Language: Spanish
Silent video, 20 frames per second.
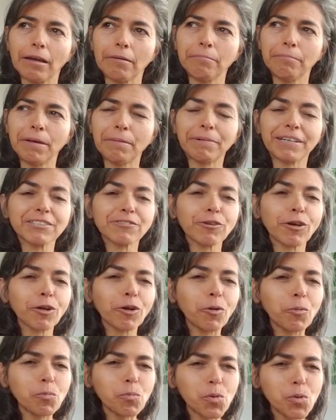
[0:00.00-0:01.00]
me pasó
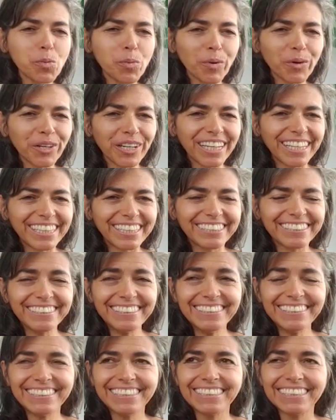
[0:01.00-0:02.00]
algo muy bonito
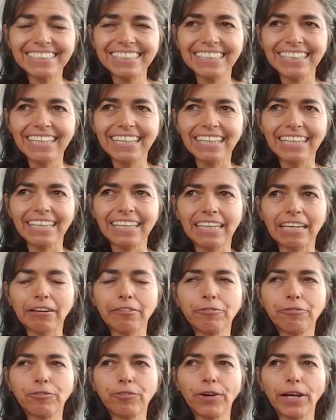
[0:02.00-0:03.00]
que
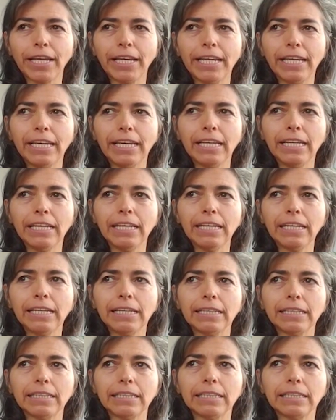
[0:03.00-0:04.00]

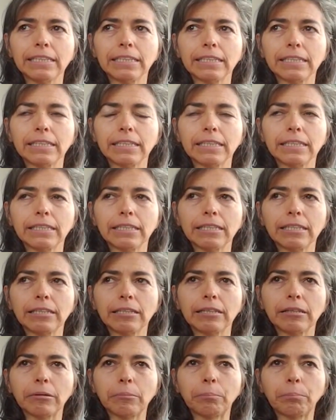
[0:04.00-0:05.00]
fue
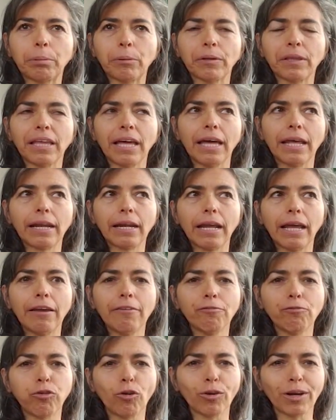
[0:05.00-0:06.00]
poder
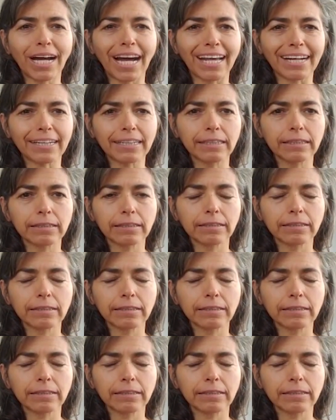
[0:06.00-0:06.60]
enfocar